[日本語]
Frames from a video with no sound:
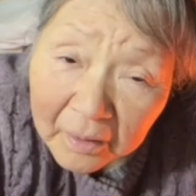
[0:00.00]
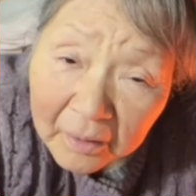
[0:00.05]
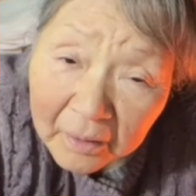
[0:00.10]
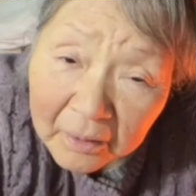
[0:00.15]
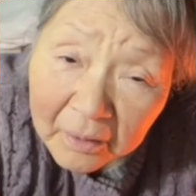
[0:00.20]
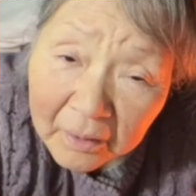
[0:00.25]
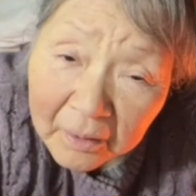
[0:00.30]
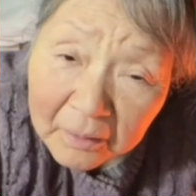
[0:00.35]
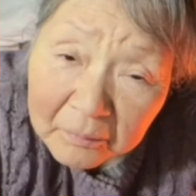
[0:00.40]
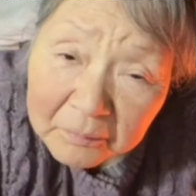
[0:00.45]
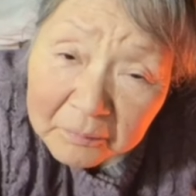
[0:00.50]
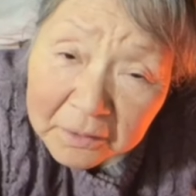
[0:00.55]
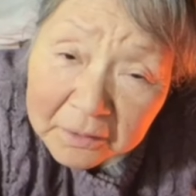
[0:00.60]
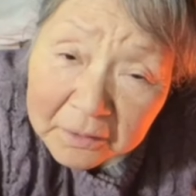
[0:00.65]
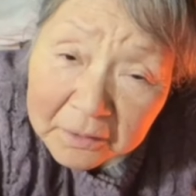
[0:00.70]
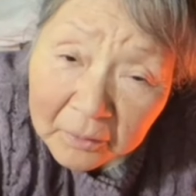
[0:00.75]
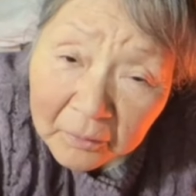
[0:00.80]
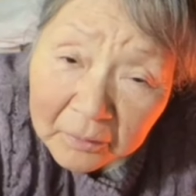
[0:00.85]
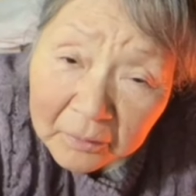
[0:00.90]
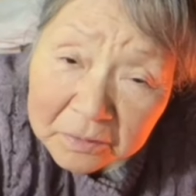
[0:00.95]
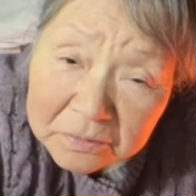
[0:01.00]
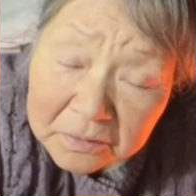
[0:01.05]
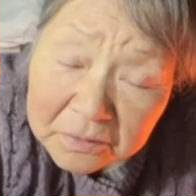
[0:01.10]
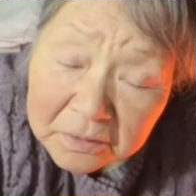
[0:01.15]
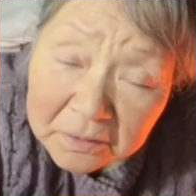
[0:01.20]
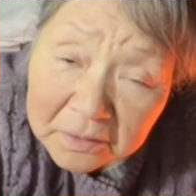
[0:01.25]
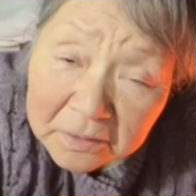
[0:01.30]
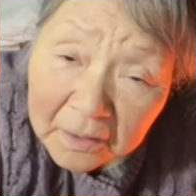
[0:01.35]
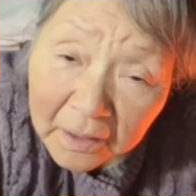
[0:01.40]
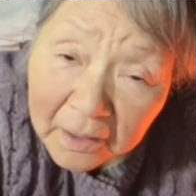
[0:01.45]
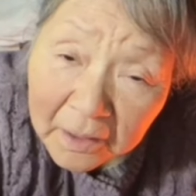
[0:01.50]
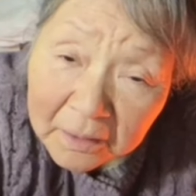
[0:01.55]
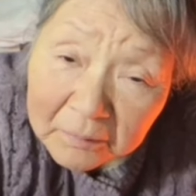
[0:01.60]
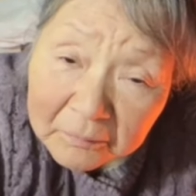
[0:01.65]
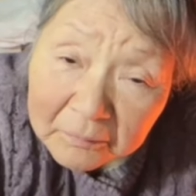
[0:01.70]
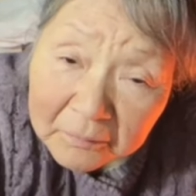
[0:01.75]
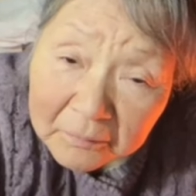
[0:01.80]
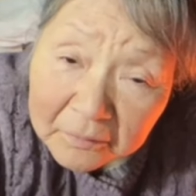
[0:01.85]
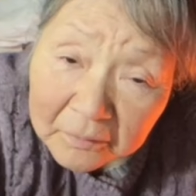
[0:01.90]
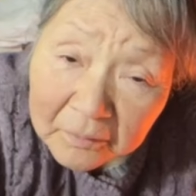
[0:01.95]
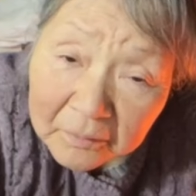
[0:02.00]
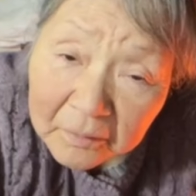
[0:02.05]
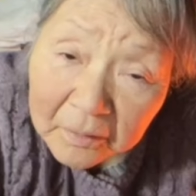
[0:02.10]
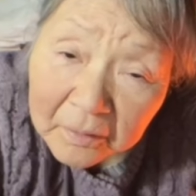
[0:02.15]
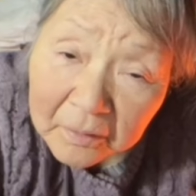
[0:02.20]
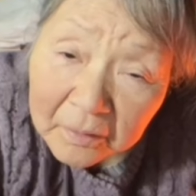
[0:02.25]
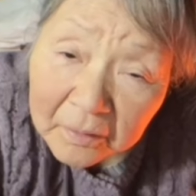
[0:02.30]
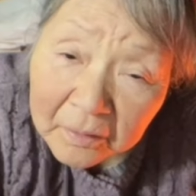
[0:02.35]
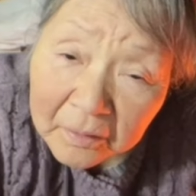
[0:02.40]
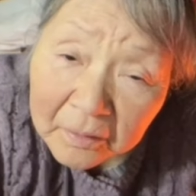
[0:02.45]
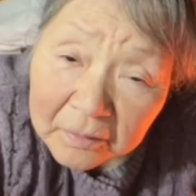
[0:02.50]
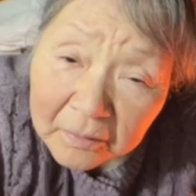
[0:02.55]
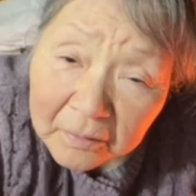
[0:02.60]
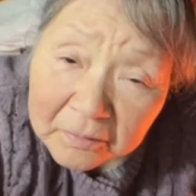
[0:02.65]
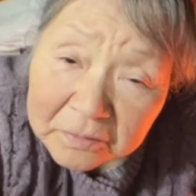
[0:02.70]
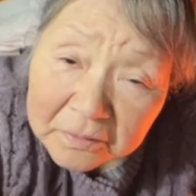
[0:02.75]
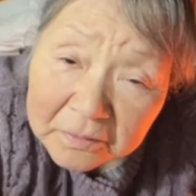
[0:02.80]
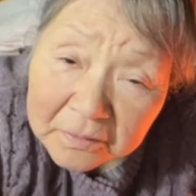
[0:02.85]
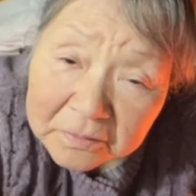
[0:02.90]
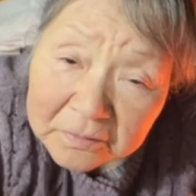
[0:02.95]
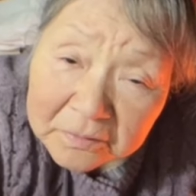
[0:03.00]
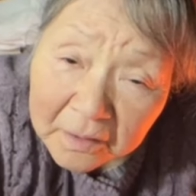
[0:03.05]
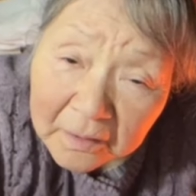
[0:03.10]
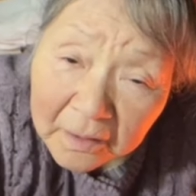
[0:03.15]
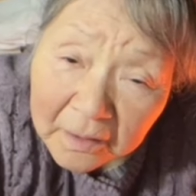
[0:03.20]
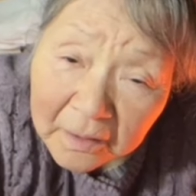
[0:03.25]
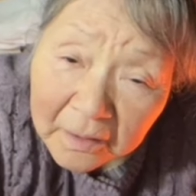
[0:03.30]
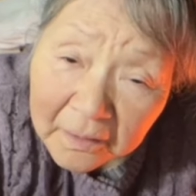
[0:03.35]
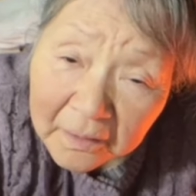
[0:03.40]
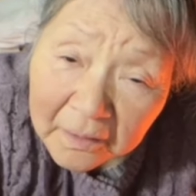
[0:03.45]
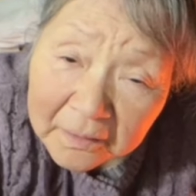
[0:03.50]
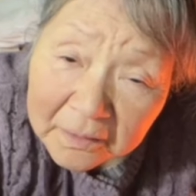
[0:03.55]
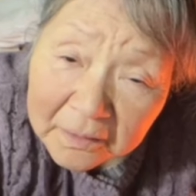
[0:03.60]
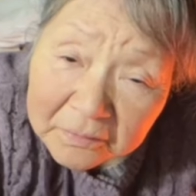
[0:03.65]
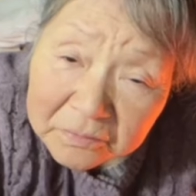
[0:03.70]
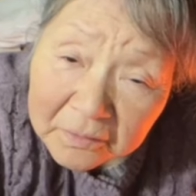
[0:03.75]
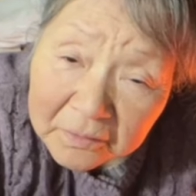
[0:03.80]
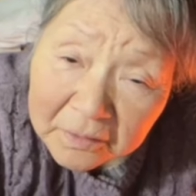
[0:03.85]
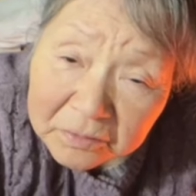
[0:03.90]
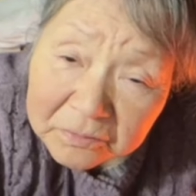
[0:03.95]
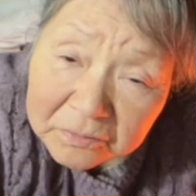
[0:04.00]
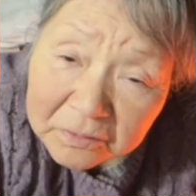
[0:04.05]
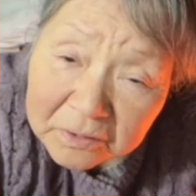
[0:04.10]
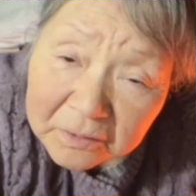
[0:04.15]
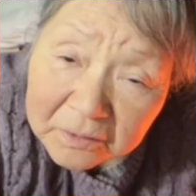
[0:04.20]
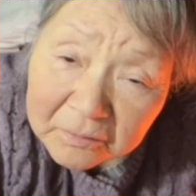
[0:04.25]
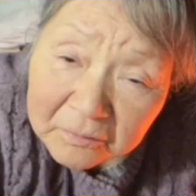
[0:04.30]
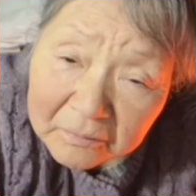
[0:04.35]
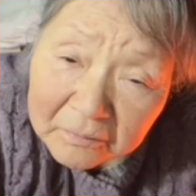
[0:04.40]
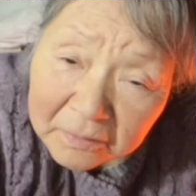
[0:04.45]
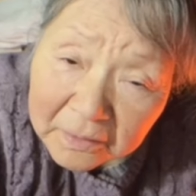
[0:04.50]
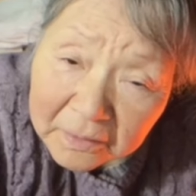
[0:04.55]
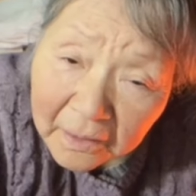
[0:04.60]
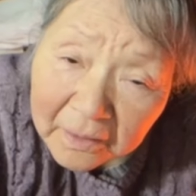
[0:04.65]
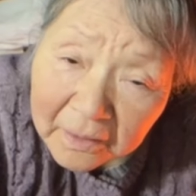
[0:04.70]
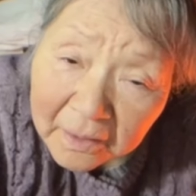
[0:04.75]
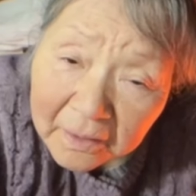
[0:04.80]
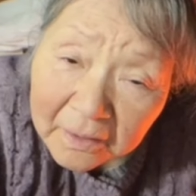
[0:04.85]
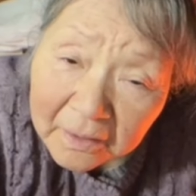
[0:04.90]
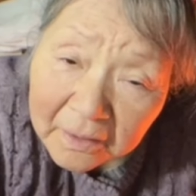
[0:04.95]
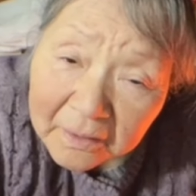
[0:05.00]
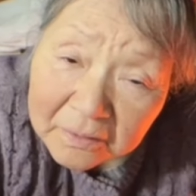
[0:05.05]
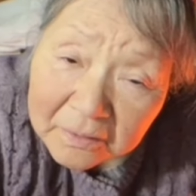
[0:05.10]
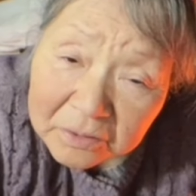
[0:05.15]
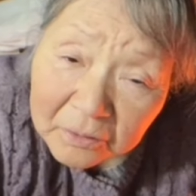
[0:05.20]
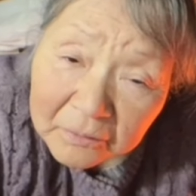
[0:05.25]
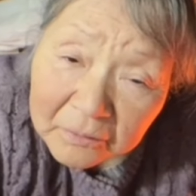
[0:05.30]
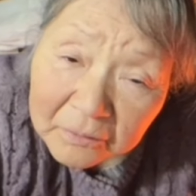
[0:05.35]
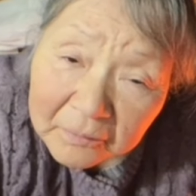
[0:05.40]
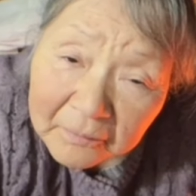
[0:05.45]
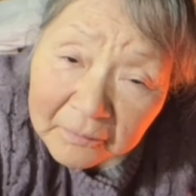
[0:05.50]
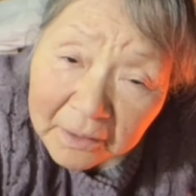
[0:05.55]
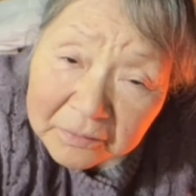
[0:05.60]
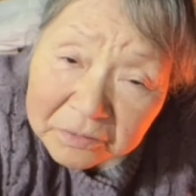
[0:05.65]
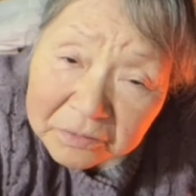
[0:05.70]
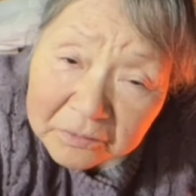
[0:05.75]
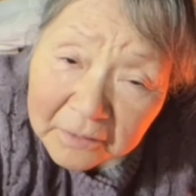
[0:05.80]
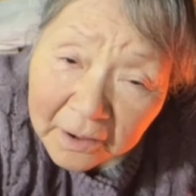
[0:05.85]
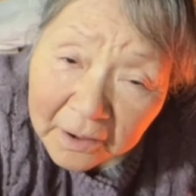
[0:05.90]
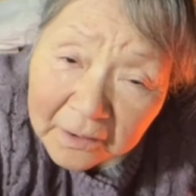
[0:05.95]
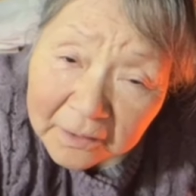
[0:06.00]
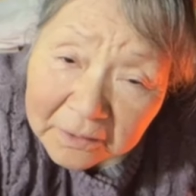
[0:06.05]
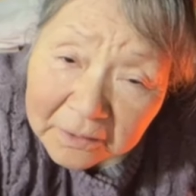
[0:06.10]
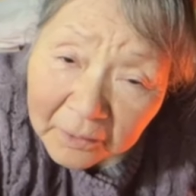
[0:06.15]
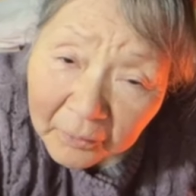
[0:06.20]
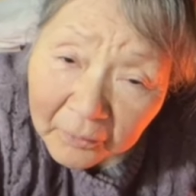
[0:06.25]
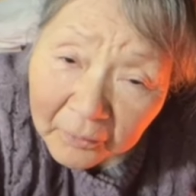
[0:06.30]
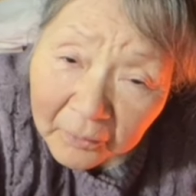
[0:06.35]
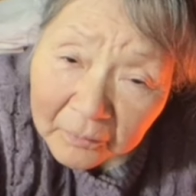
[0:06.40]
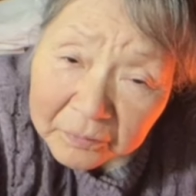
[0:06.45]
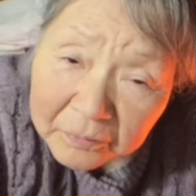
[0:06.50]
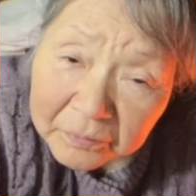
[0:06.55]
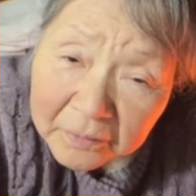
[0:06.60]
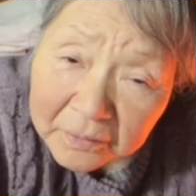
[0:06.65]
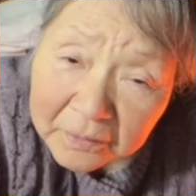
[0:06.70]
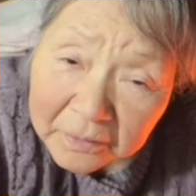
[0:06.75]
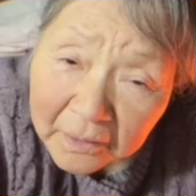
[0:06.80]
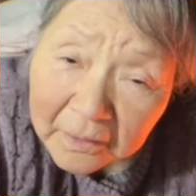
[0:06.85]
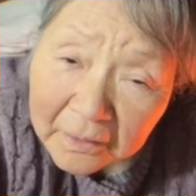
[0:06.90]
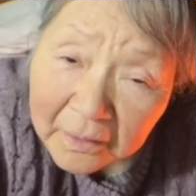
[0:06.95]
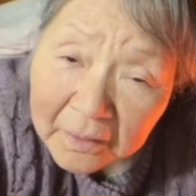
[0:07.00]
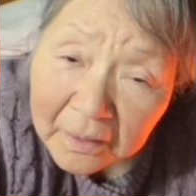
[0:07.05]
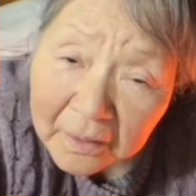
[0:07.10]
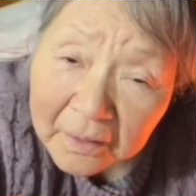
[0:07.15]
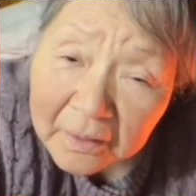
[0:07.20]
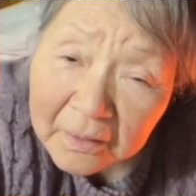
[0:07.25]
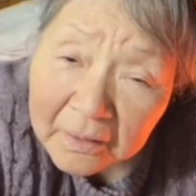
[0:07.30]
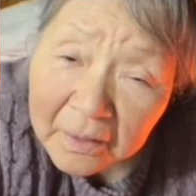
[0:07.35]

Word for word: あみっこしハイム養成さん血圧低いねそれはつらいよってね